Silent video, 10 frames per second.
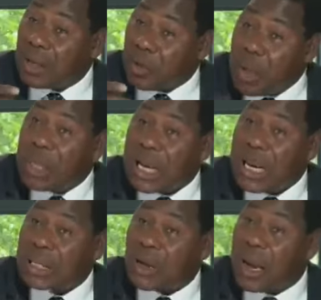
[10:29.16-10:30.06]
l'unité
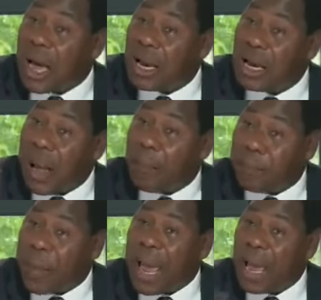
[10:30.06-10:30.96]
nationale, la
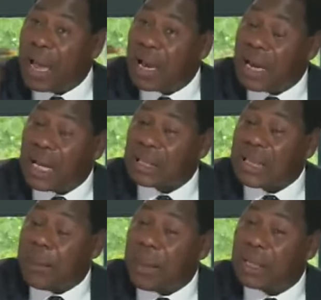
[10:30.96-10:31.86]
paix, la
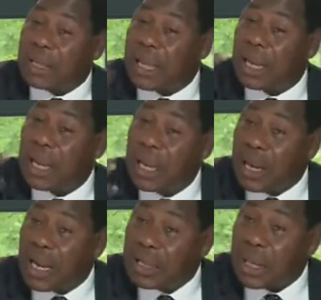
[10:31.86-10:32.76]
stabilité,
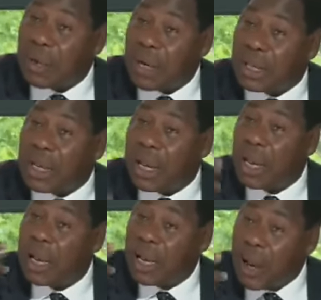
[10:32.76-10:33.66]
la sécurité,
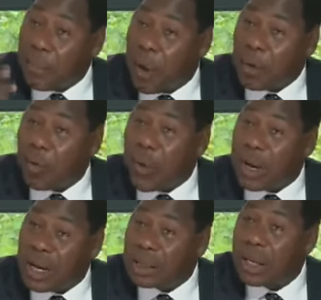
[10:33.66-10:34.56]
la bonne
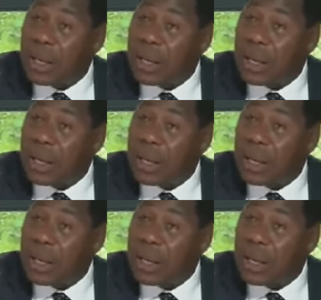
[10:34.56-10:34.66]
gouvernance,